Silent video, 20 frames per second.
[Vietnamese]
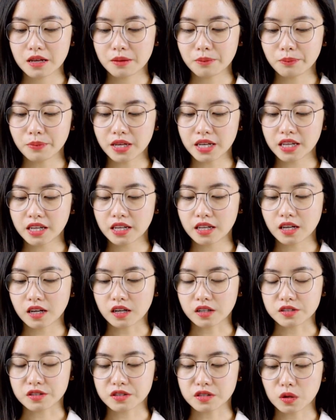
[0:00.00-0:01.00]
B.
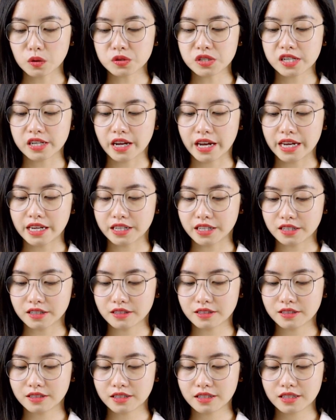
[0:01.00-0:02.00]
Associated
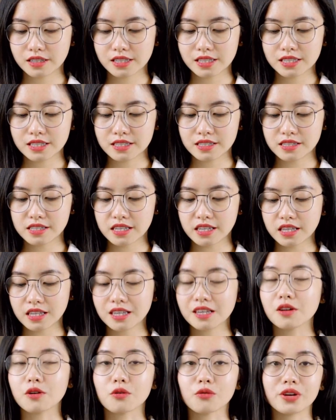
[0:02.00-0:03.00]
C.
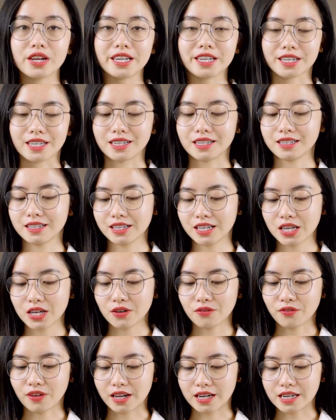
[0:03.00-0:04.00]
Reading
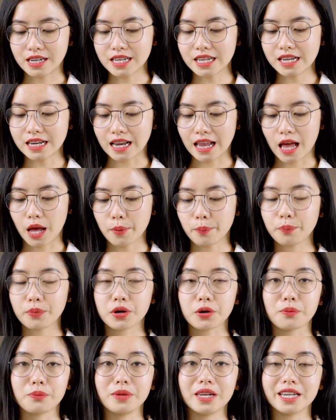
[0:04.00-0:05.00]
và D là
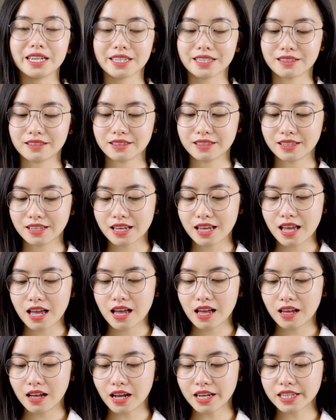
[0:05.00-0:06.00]
permitted.
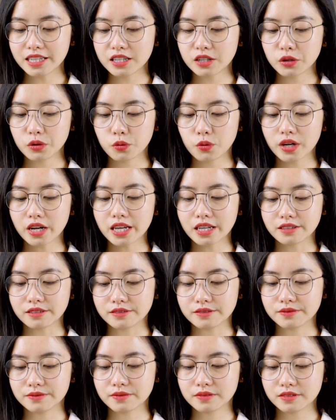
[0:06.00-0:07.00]
A. Quyết định
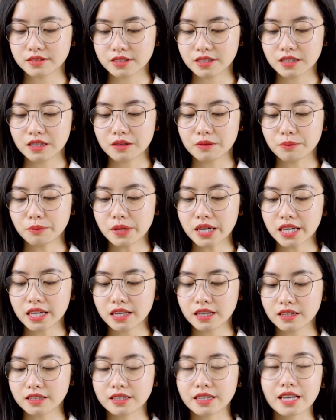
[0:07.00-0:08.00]
B.
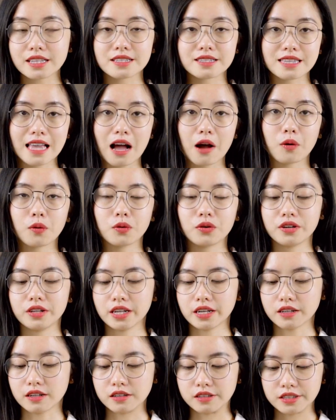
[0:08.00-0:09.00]
Kết giao
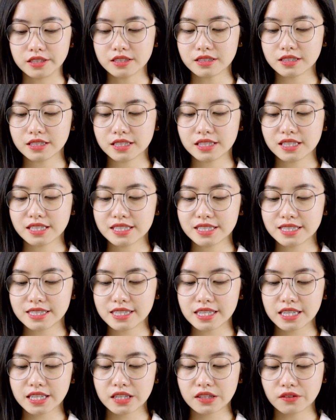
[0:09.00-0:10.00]
liên đối, C.
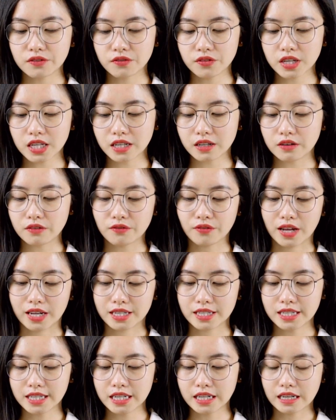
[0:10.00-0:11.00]
Viết và
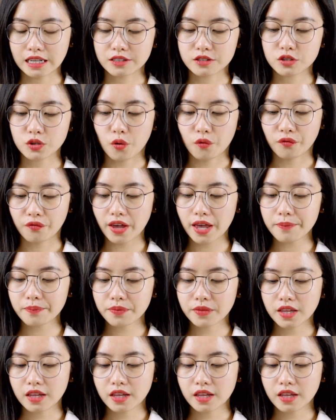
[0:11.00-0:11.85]
D là cho phép.